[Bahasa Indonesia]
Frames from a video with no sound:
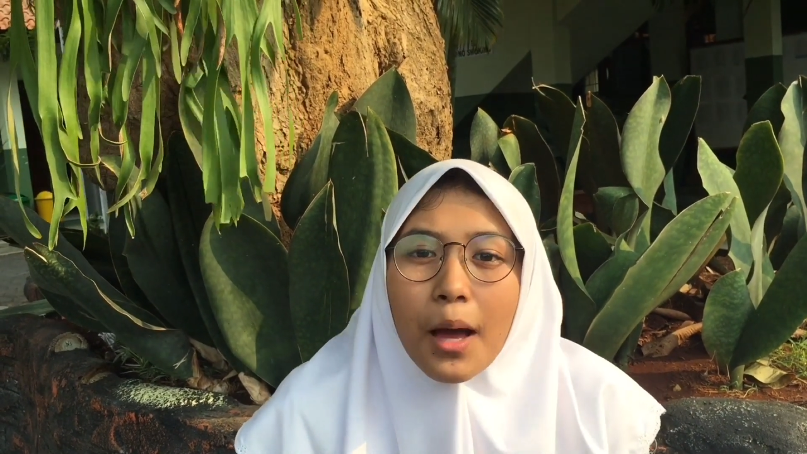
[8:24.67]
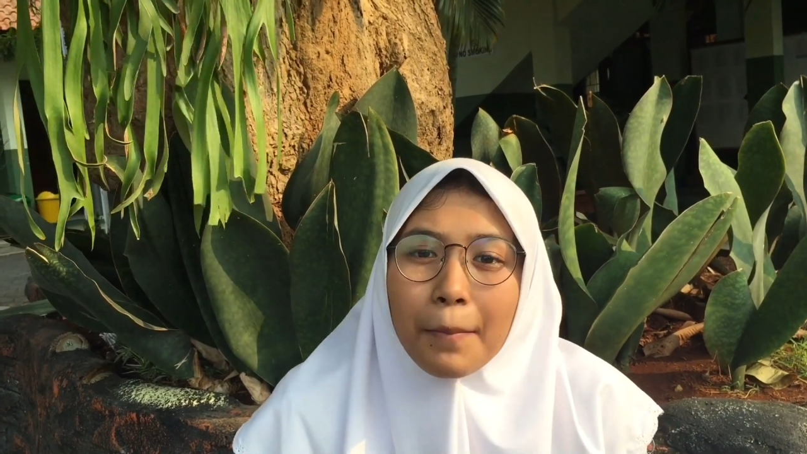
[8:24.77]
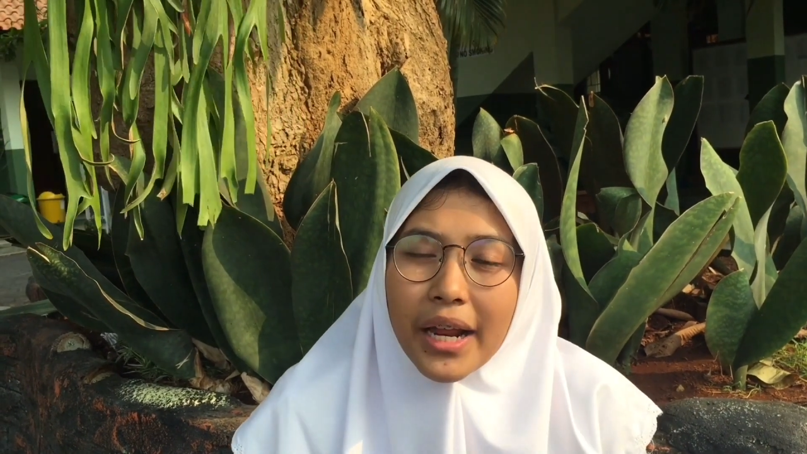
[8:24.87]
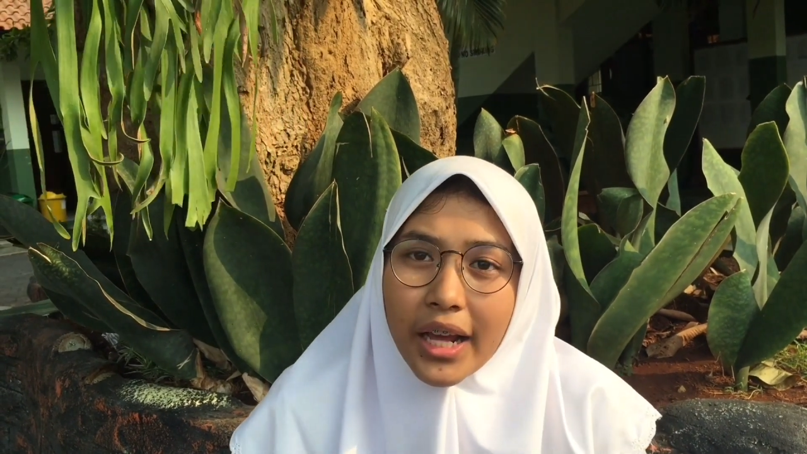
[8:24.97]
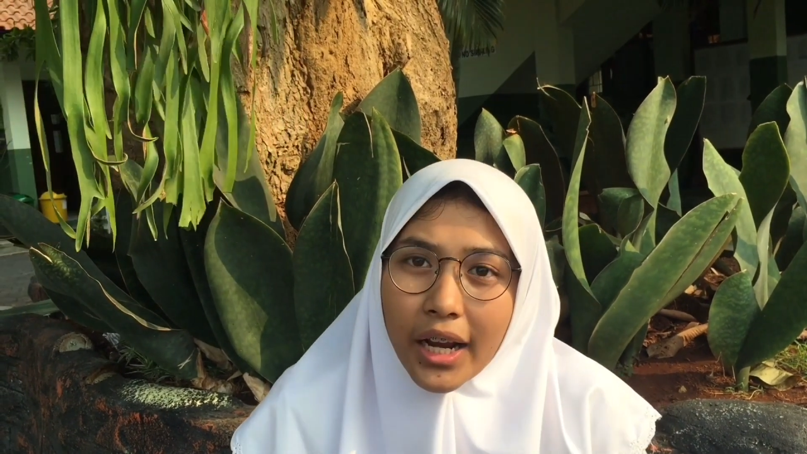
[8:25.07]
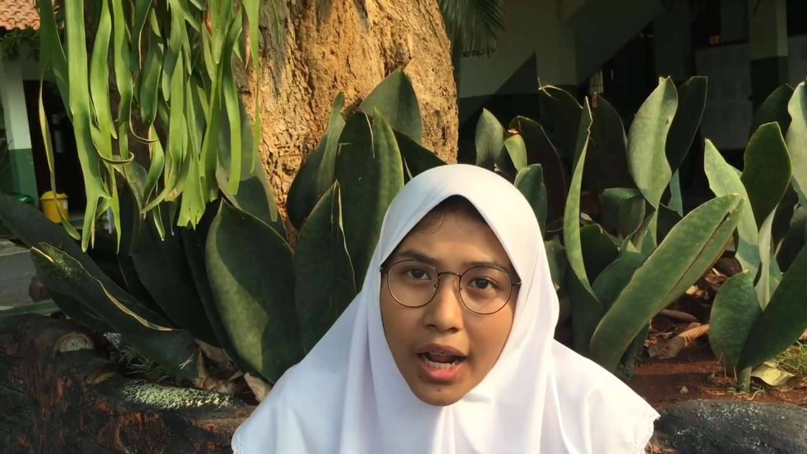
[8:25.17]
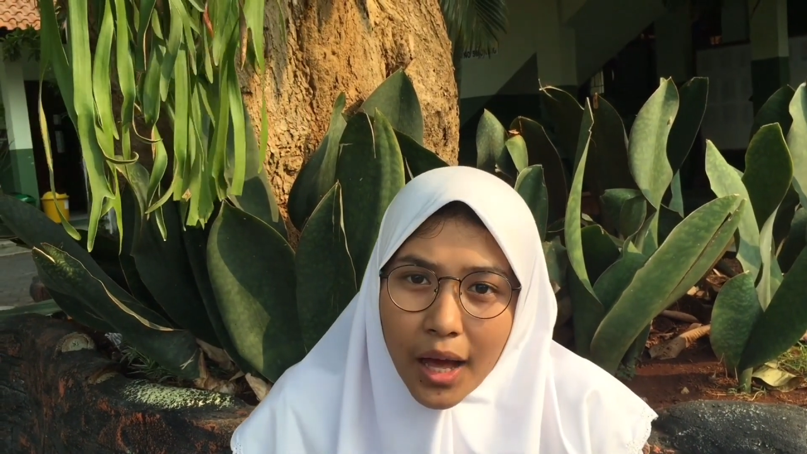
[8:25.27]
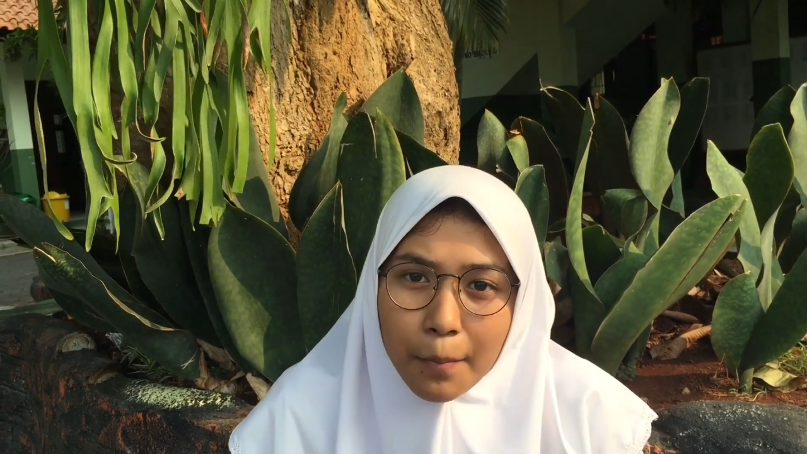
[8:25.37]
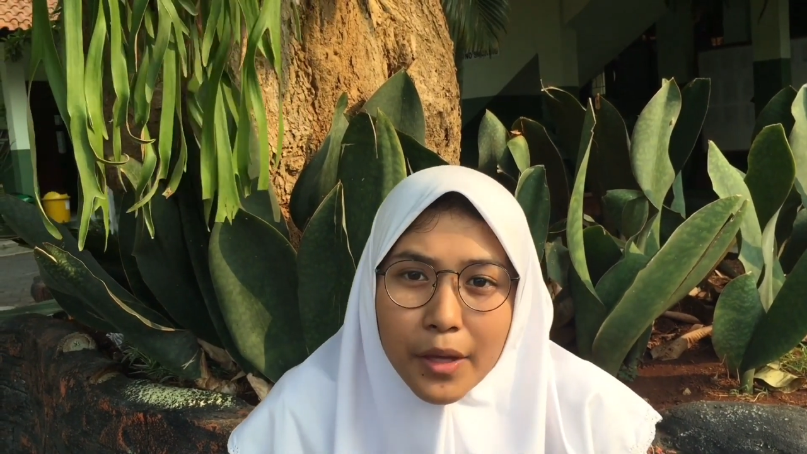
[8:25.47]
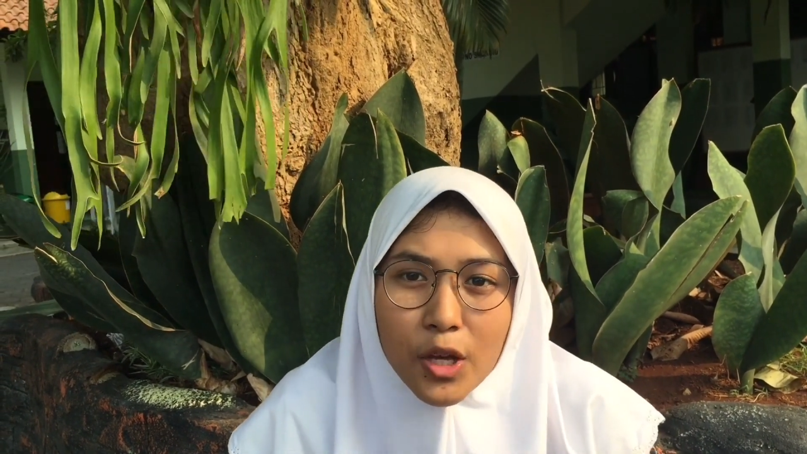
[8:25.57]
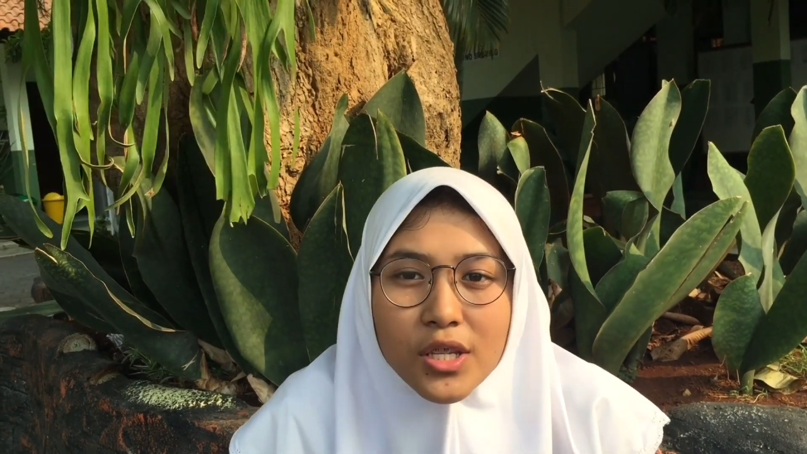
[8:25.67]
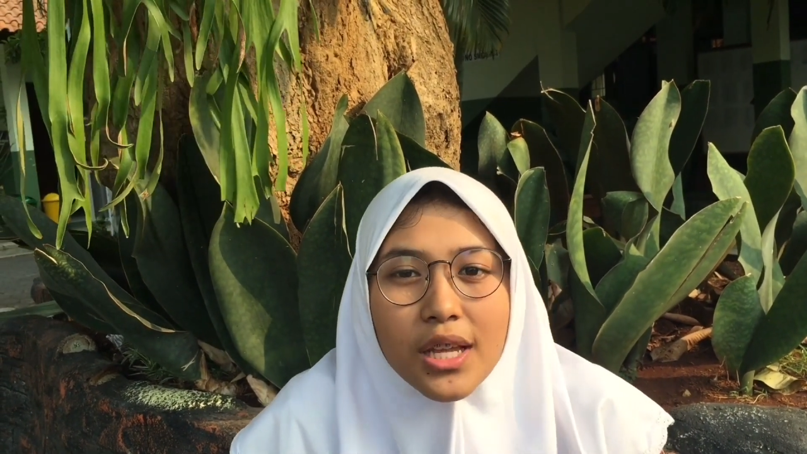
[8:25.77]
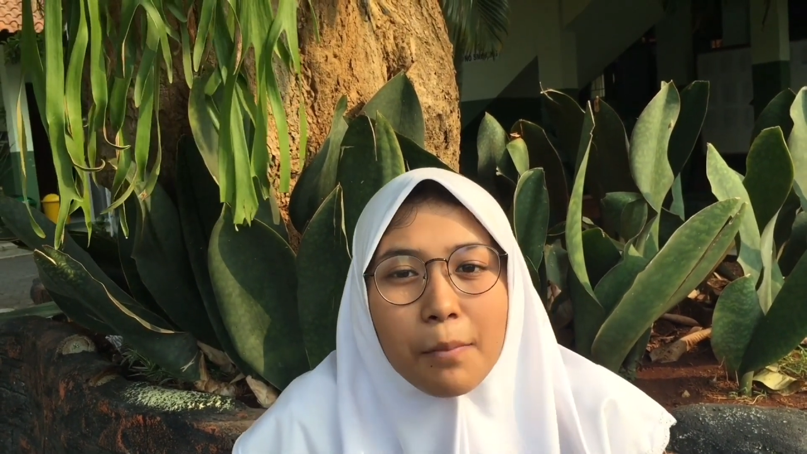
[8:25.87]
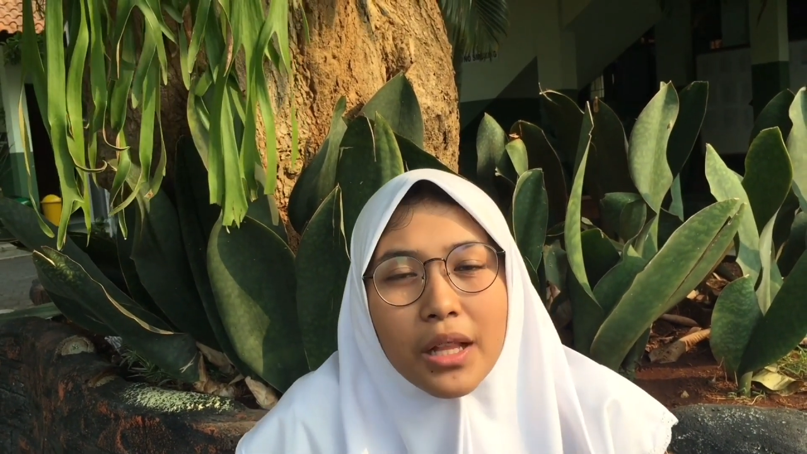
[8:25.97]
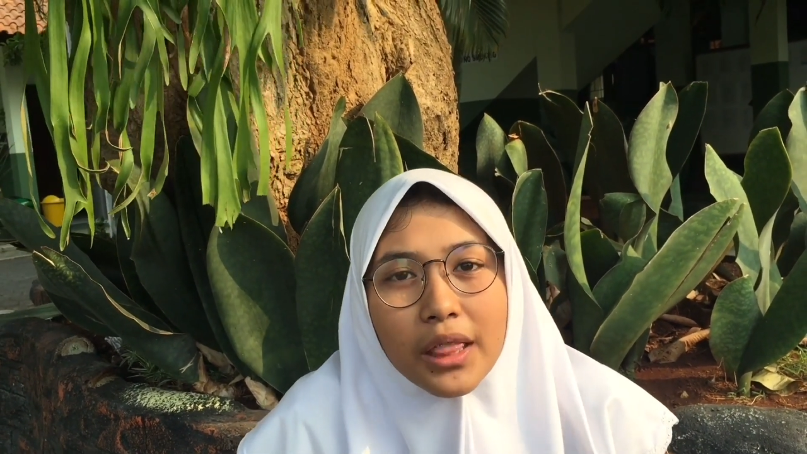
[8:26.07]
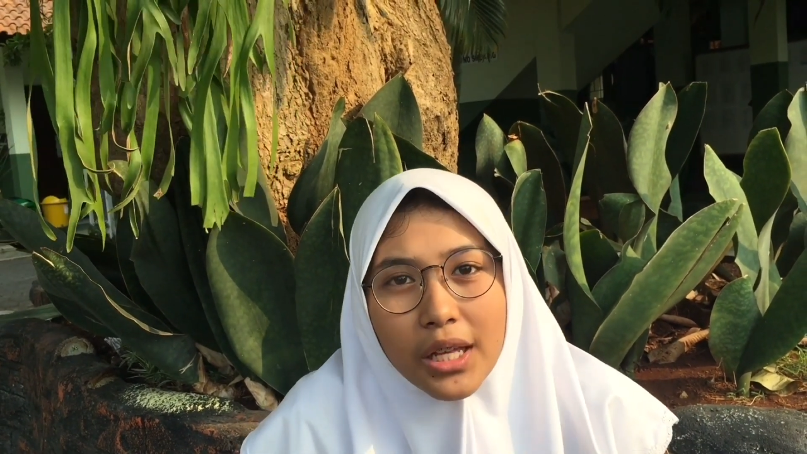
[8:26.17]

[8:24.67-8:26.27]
manehna mios sambil